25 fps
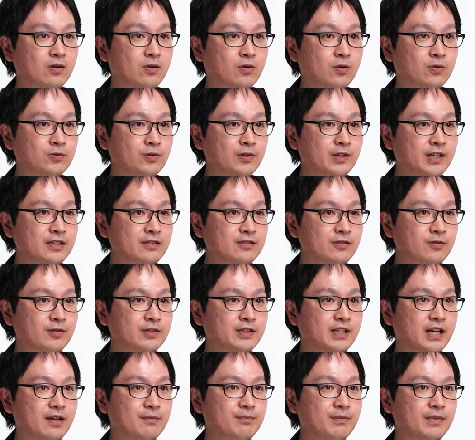このレンズ
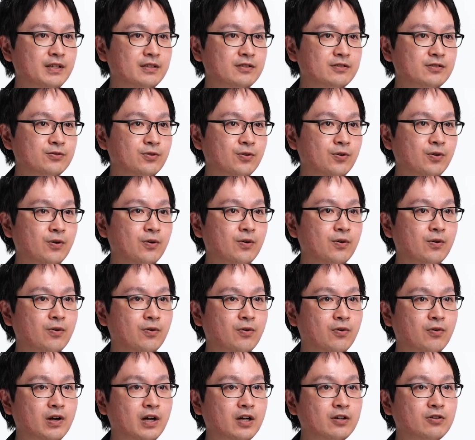の断面図を
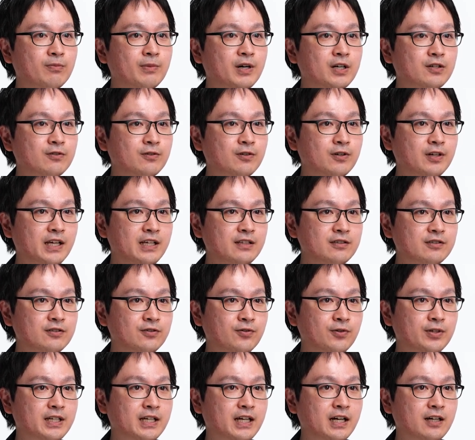他のマクロレンズ
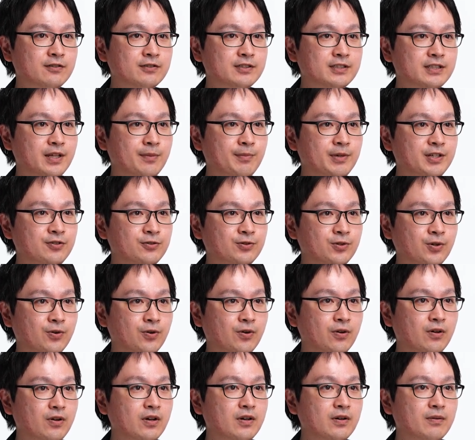と比較してみる
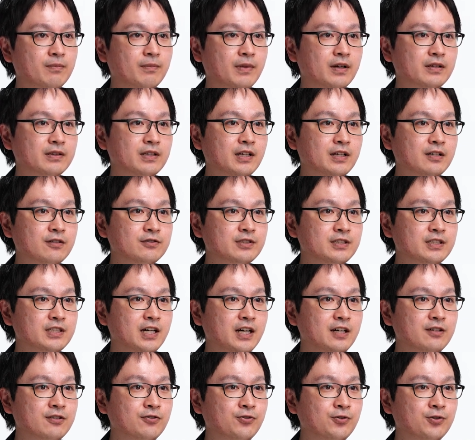と全く
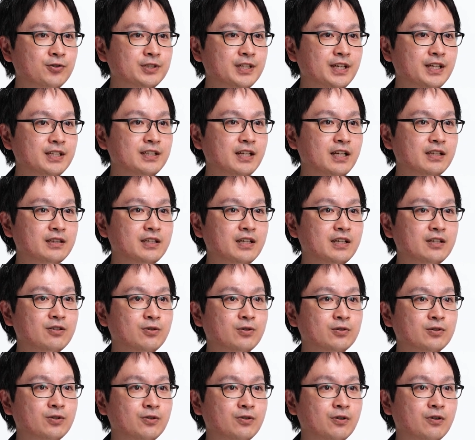違う構成になっている
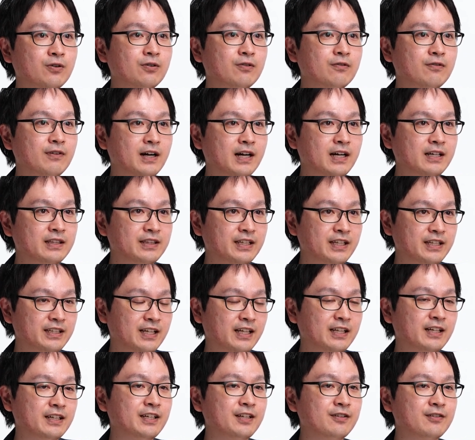ことを分かってい
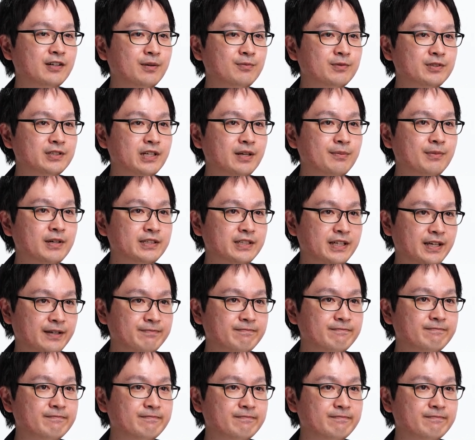ただけるかもしれません。